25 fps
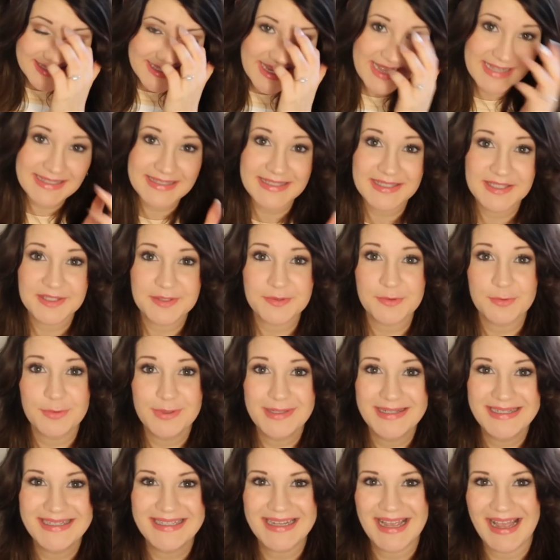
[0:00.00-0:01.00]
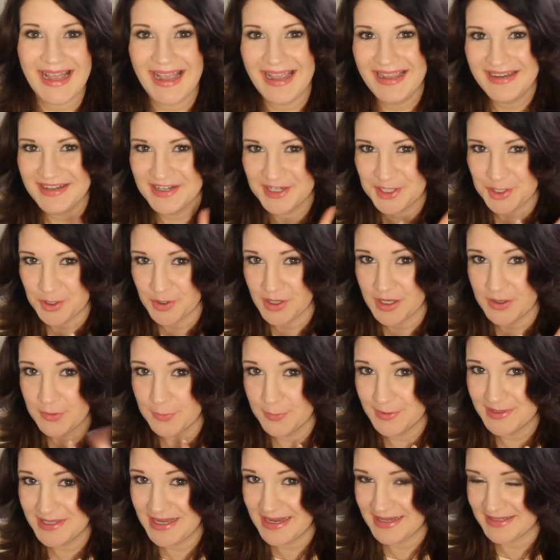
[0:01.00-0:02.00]
Sets und eine
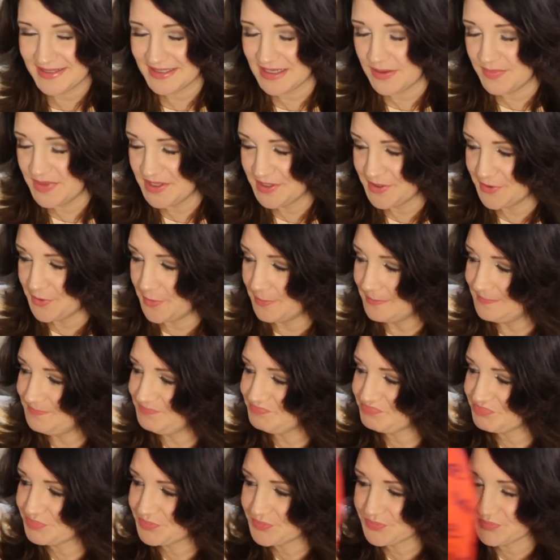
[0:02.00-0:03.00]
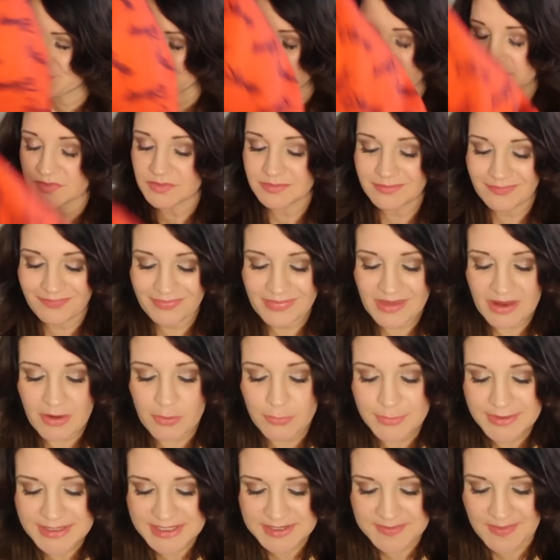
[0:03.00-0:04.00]
Jogginghose extra mitgenommen.
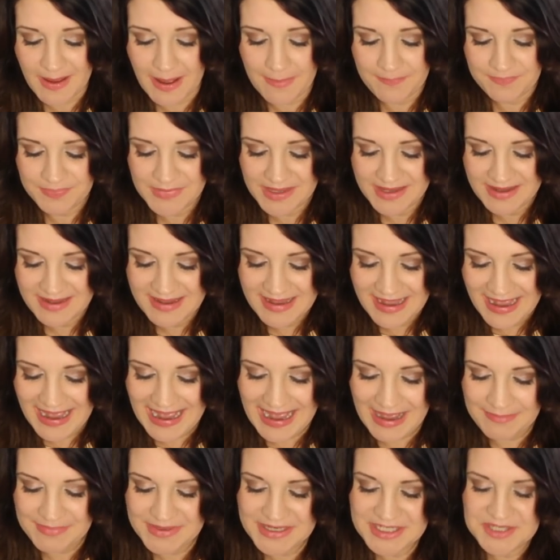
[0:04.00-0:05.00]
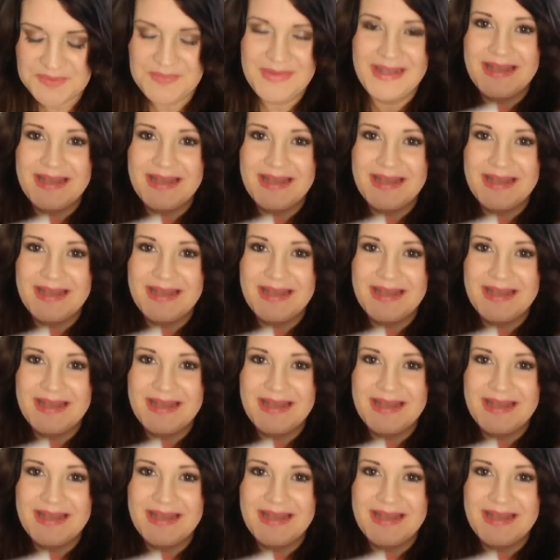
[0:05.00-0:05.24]
Und zwar habe ich